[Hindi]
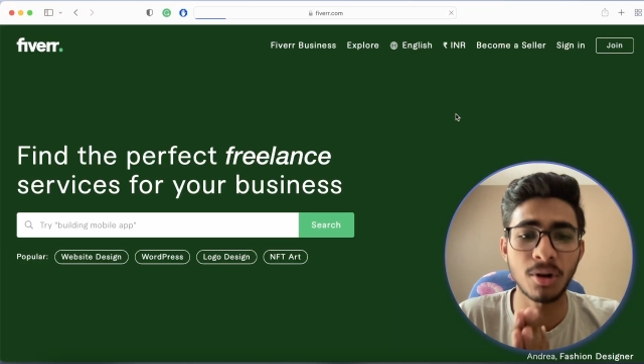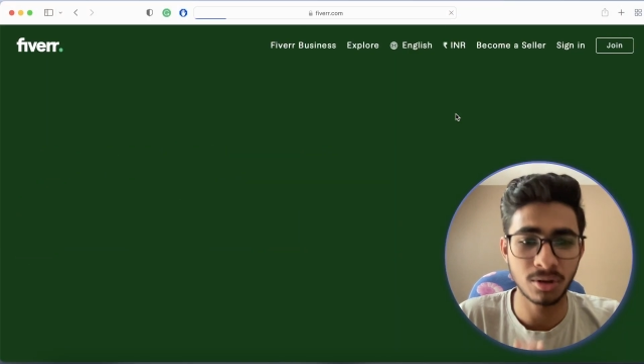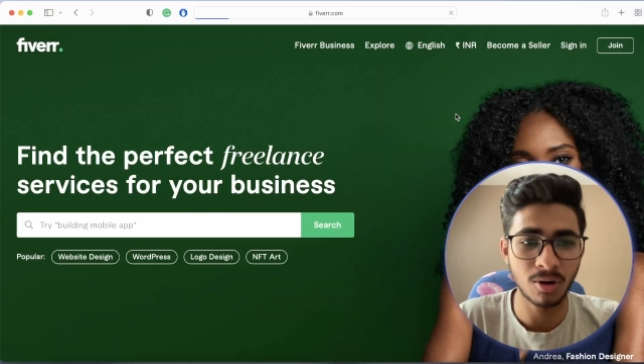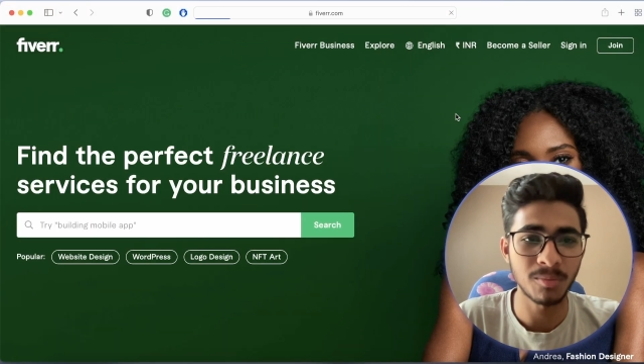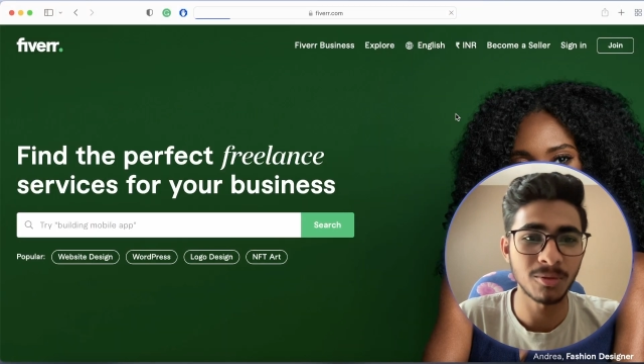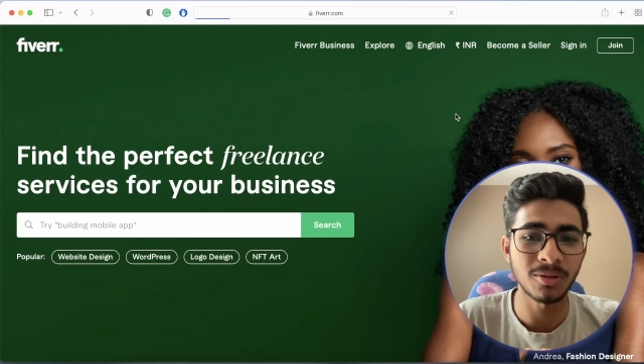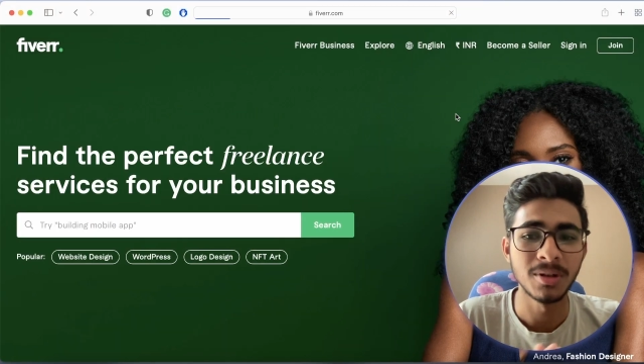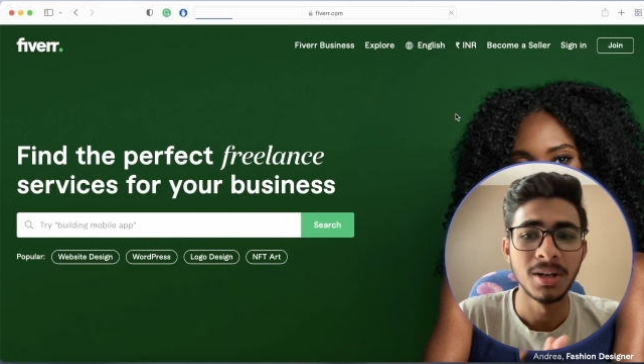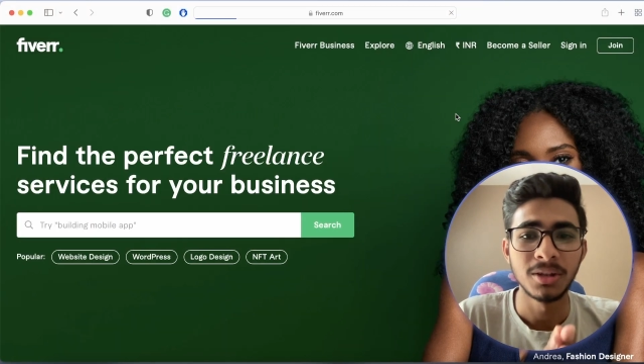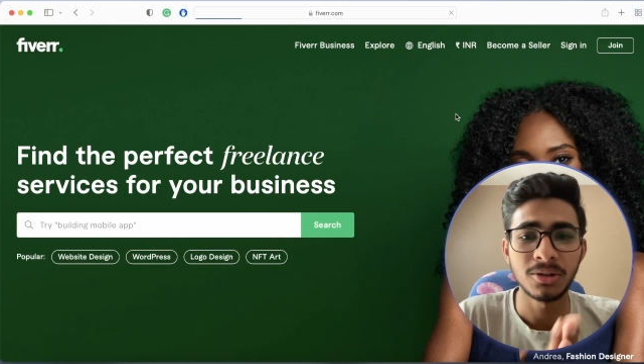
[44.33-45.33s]
डॉट कॉम को
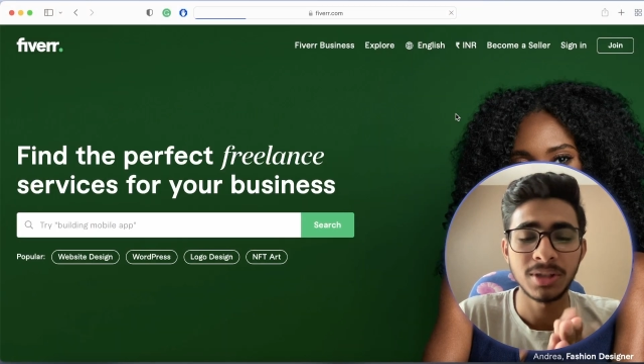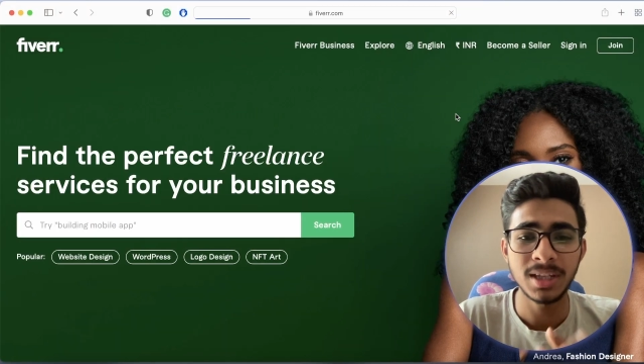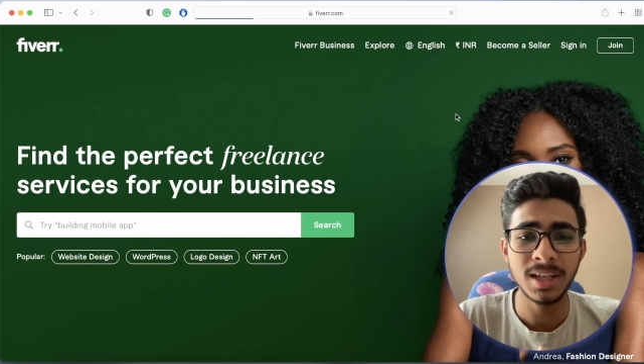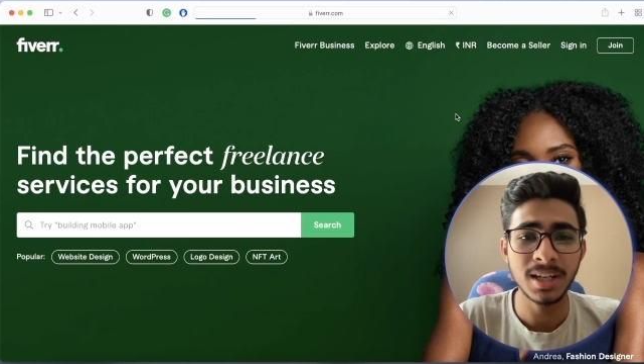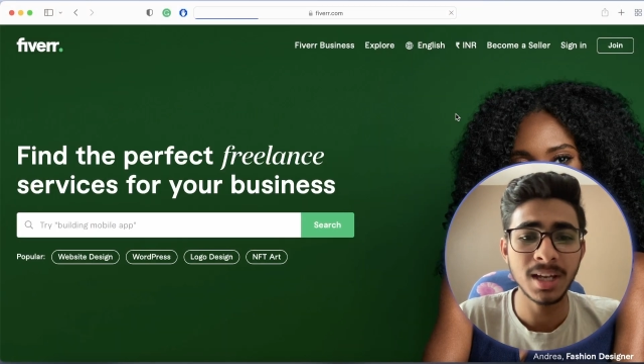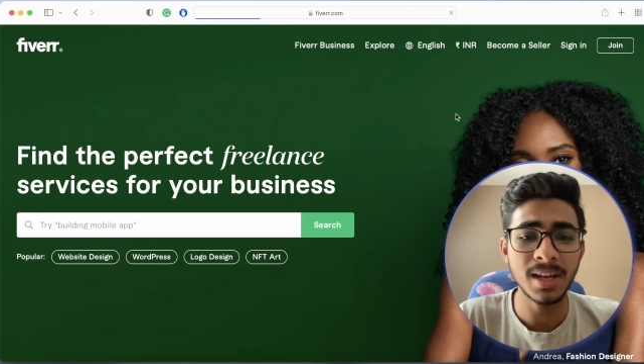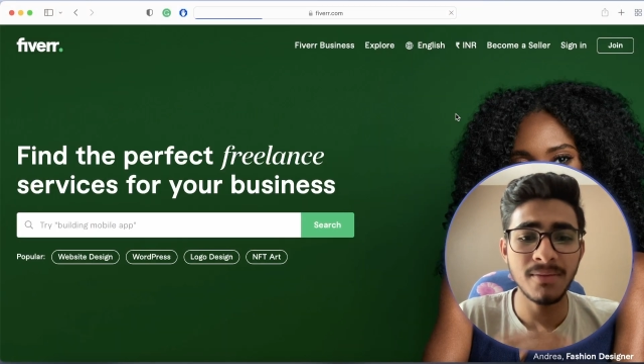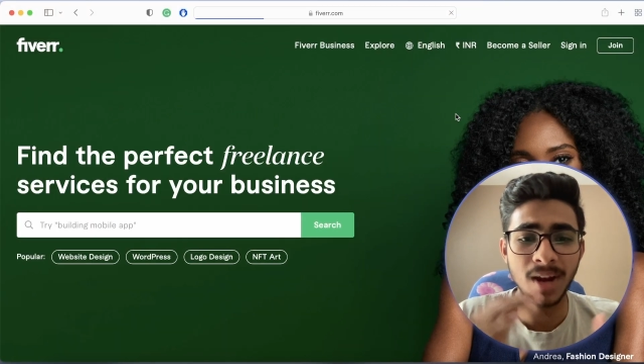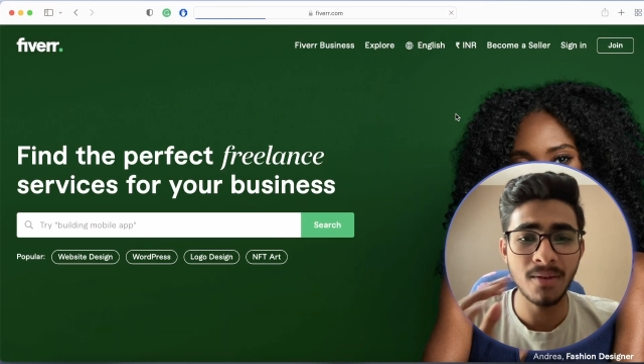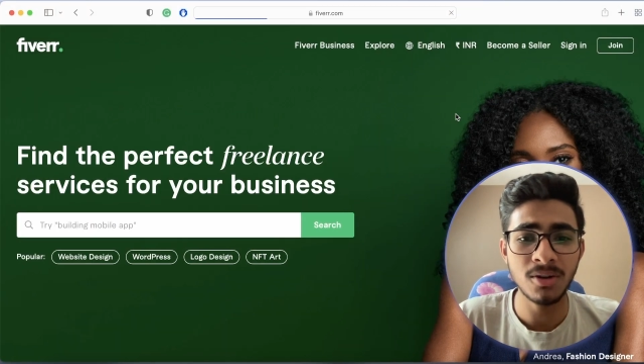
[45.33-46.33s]
तो ये देखिए
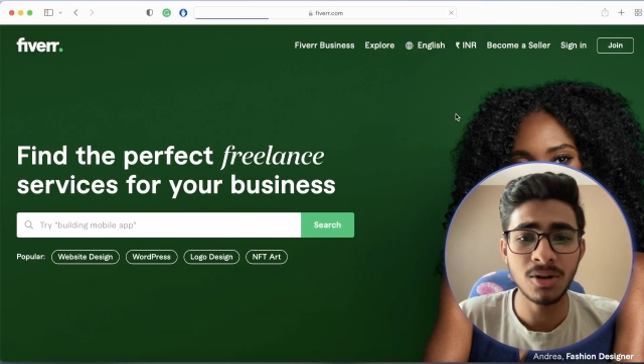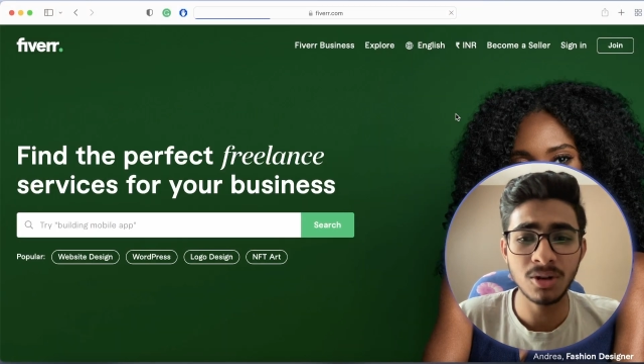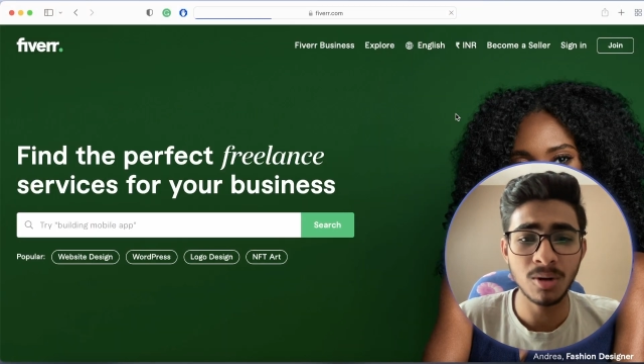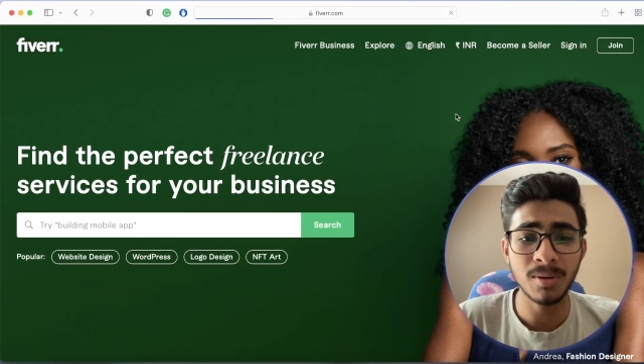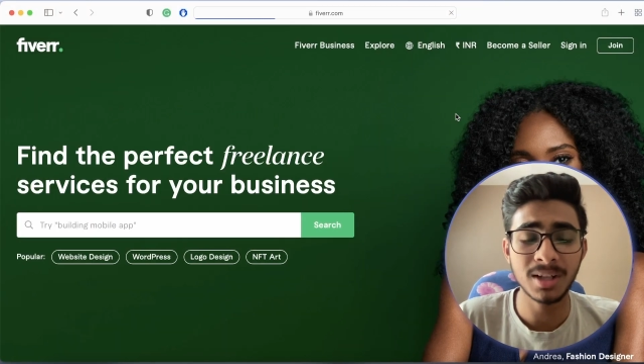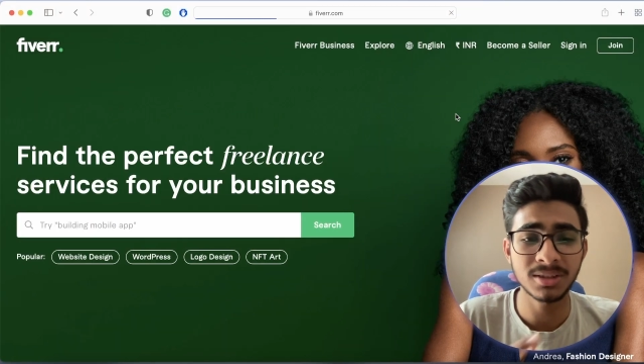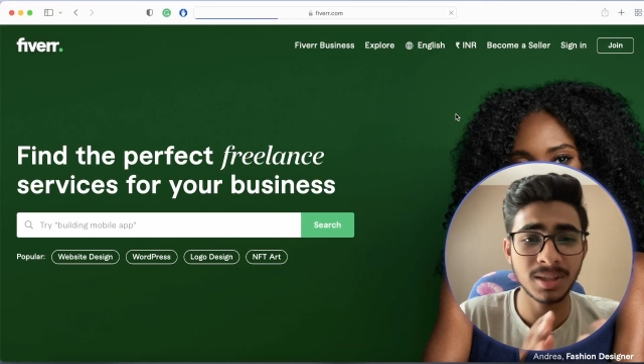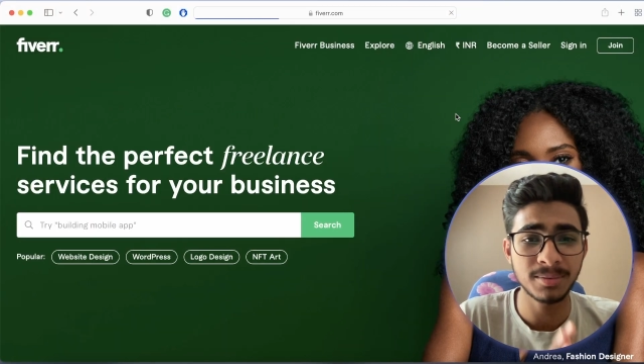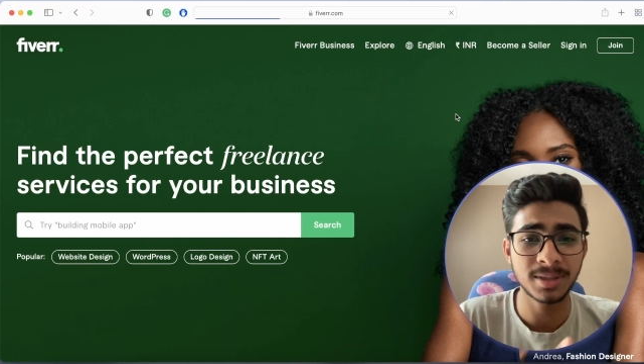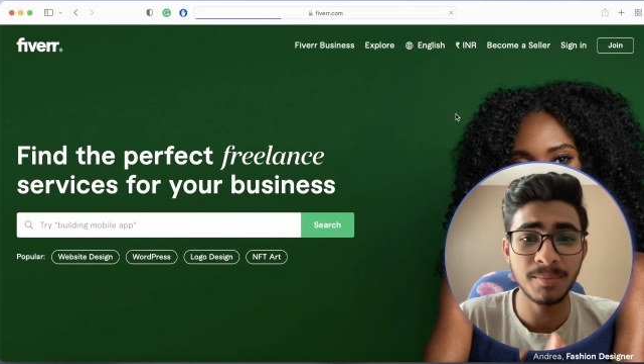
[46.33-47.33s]
फाइवर डॉट कॉम का
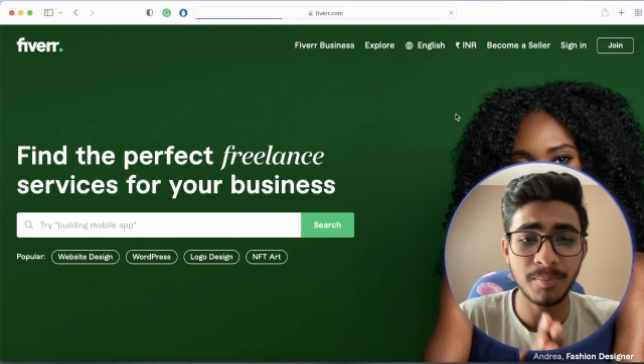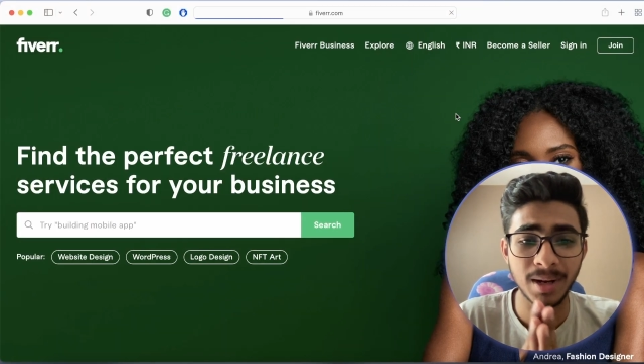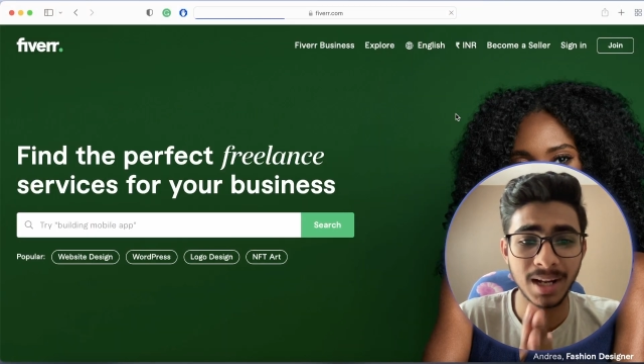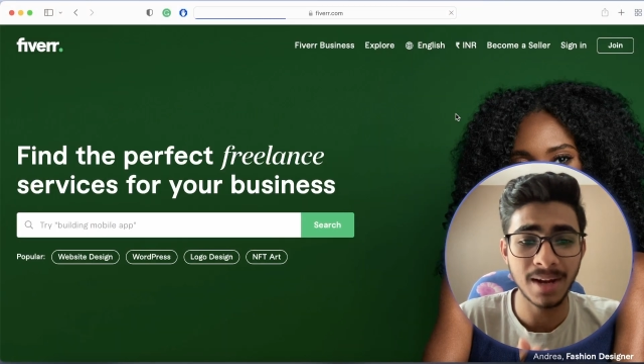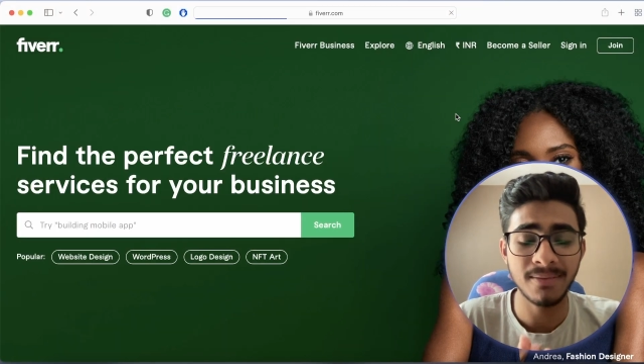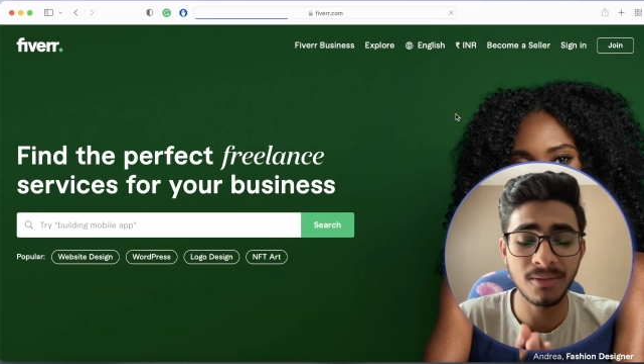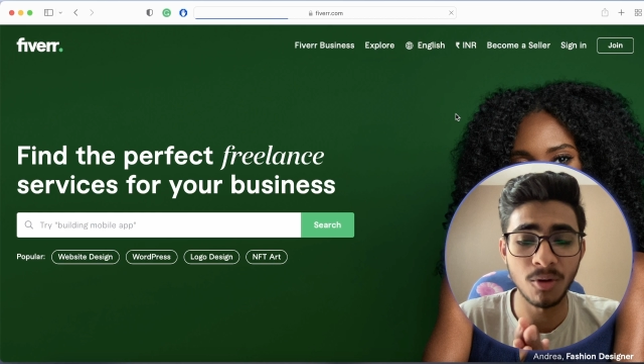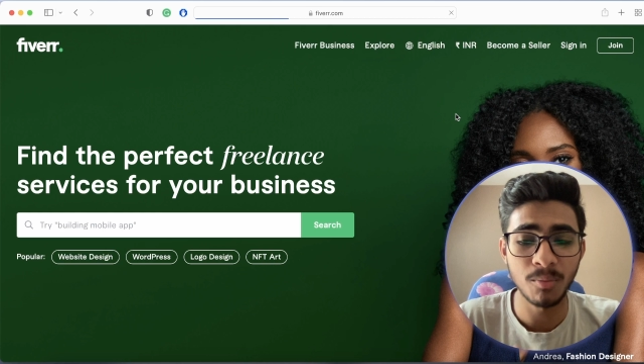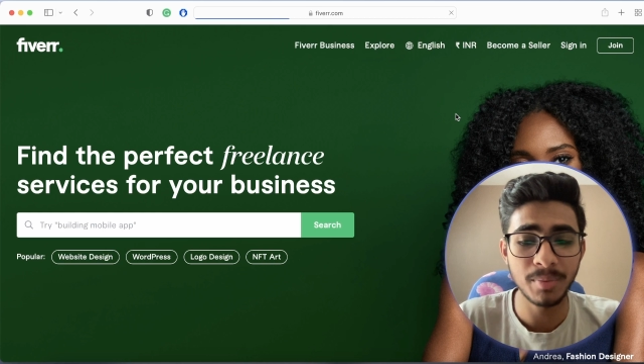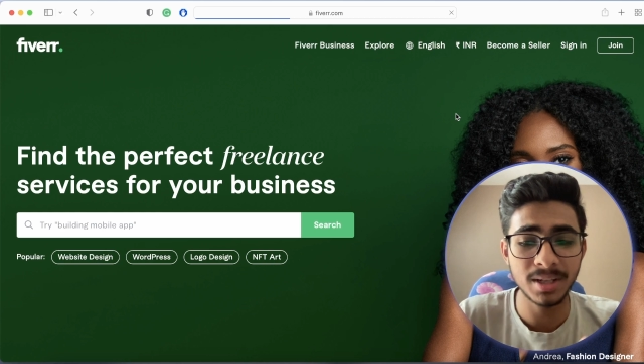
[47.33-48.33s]
सबसे पहला
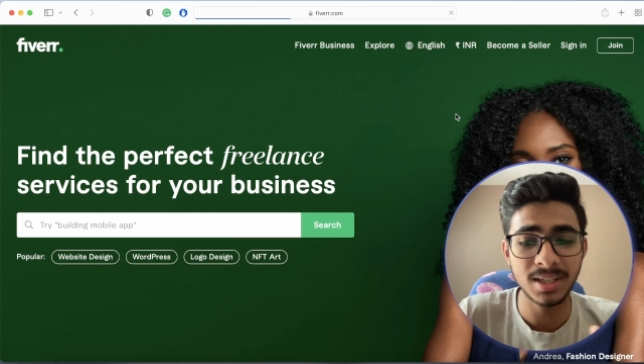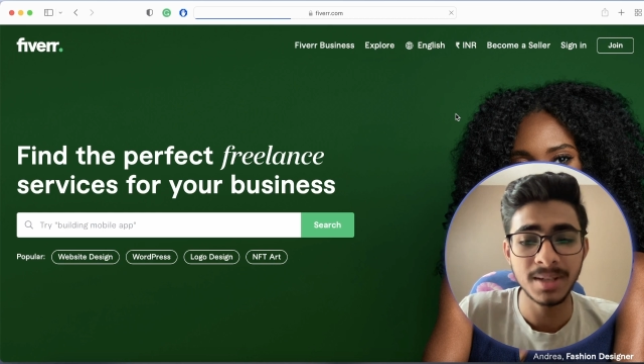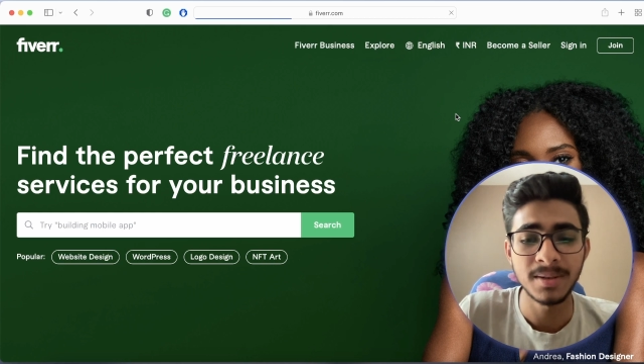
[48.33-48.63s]
होम पेज है